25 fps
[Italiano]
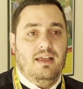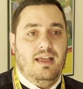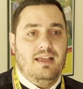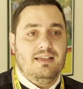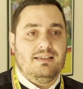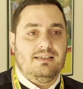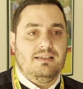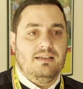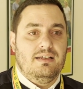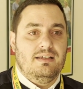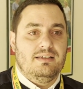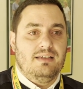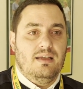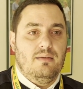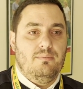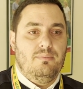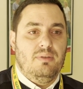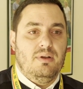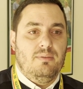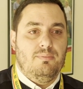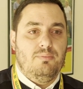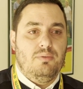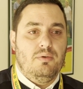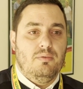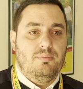essere
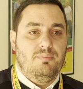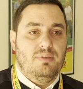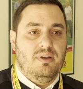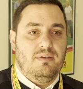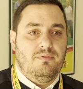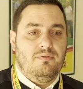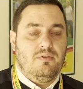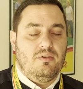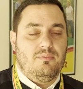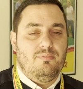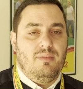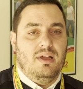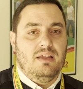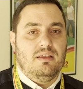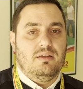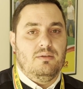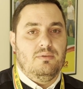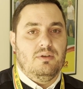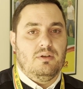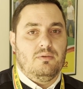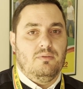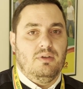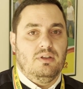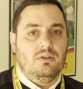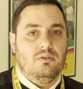sempre più performanti
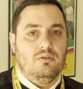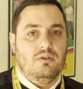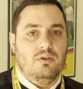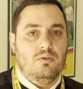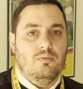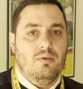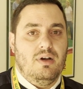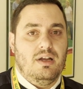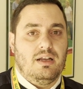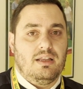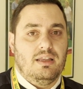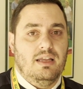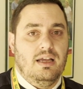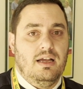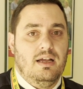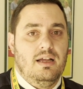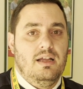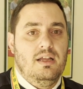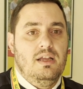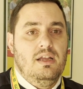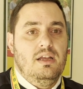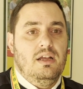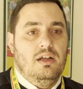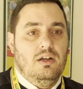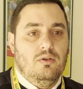per quanto riguarda
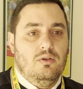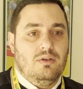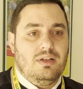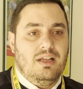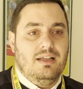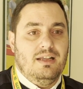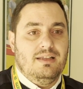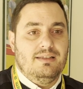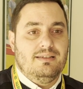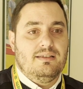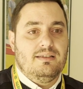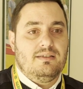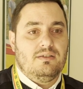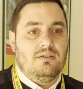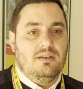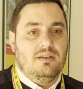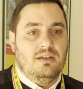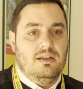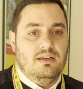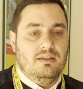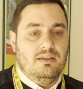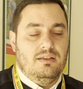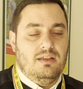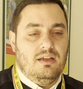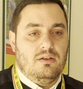l'organizzazione
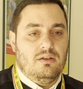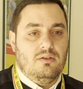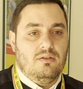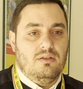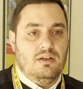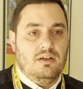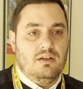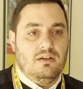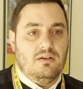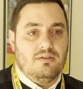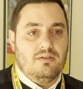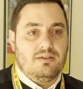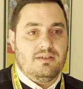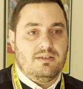all'interno delle nostre